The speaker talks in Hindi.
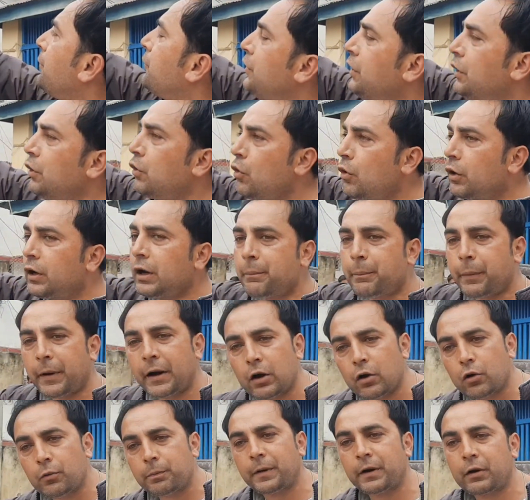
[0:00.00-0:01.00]
चीड़ों के
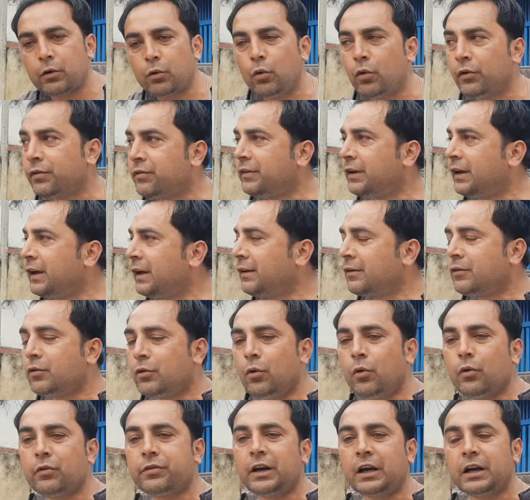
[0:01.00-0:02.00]
पेड़ों पे कौन सा
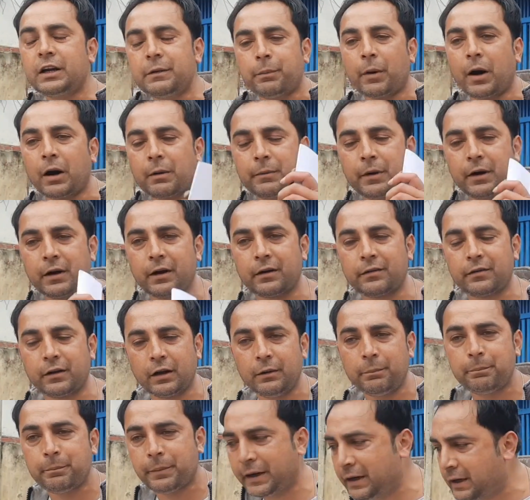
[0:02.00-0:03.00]
कौन सा डिपार्टमेंट है
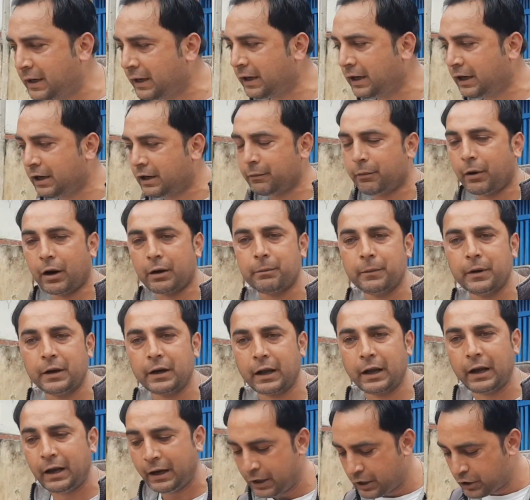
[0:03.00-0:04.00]
सर पी डिपार्टमेंट
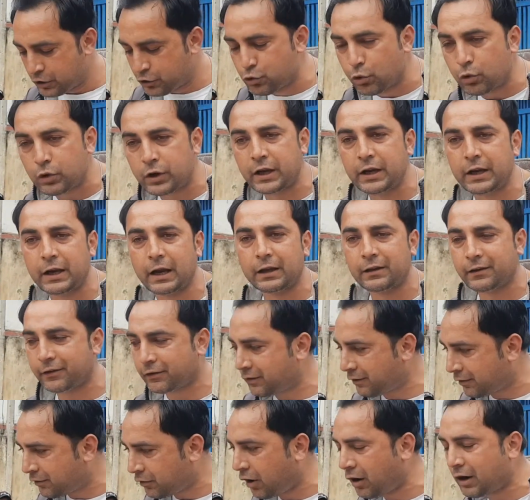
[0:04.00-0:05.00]
है यूटी है दिस
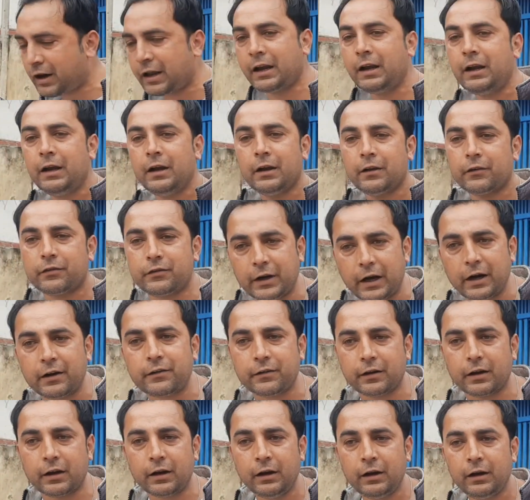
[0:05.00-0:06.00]
इज नॉट ए स्टेट
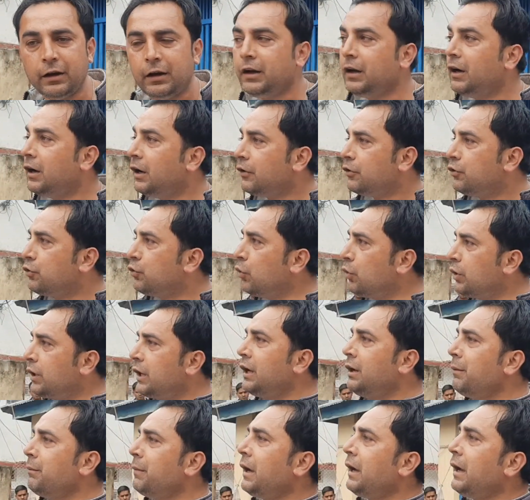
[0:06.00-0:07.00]
सर
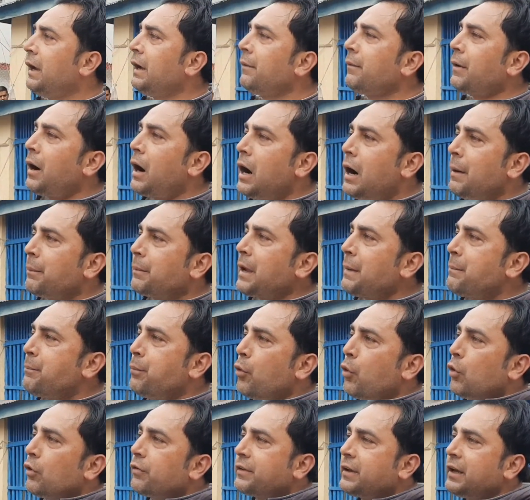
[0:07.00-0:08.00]
यूटी में आपके
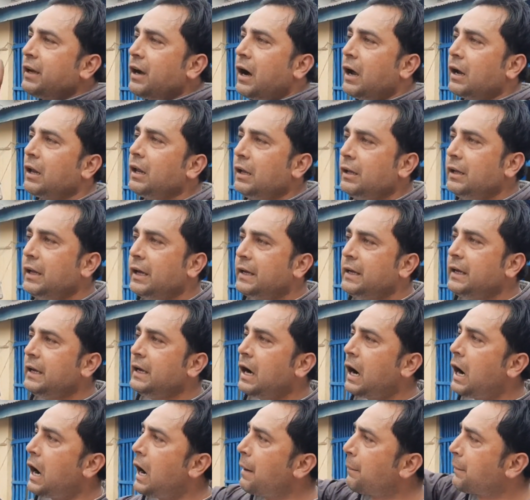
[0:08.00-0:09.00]
पोल्स की हालत देखिए
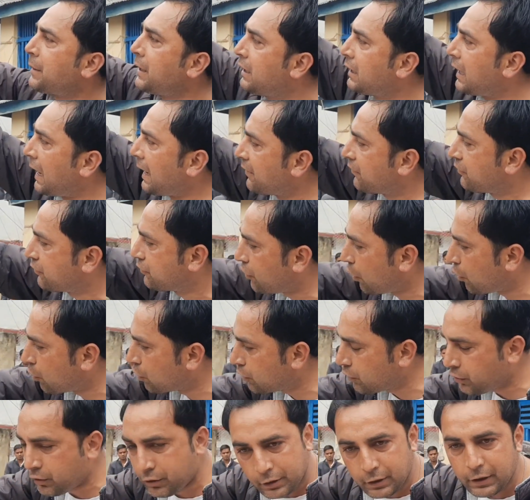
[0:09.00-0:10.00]
आपकी लाइंस
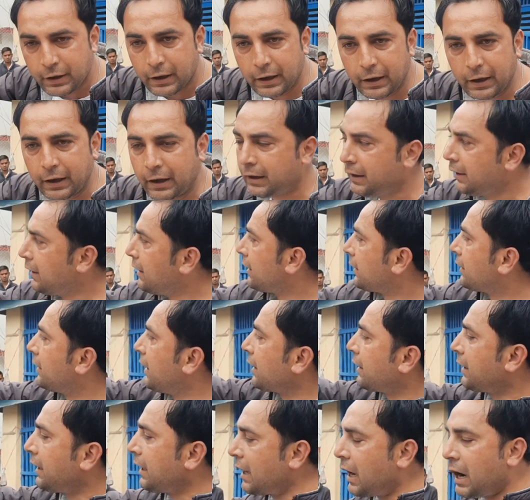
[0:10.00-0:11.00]
डाउन हैं
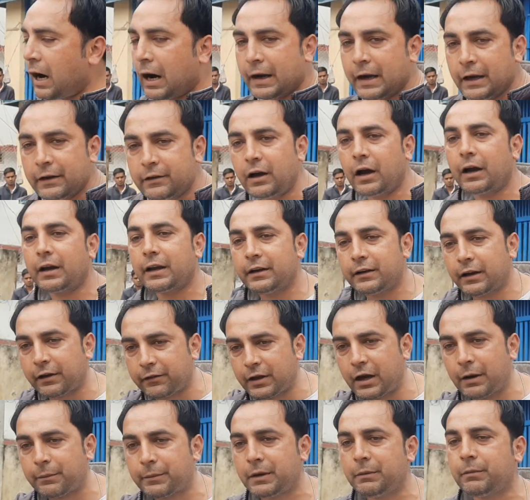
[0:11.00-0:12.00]
घर के आगे जा रही है
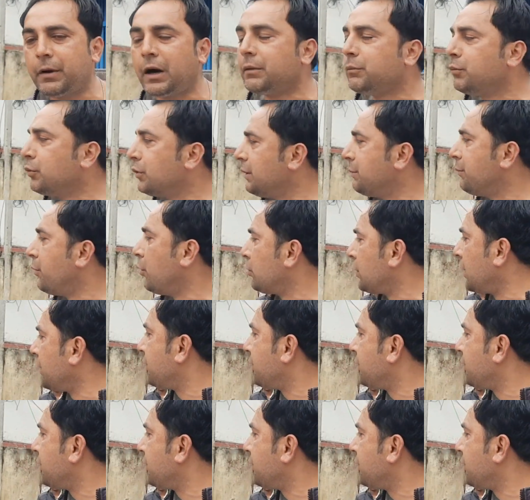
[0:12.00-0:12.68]
जैसे आपकी बात मुझे बहुत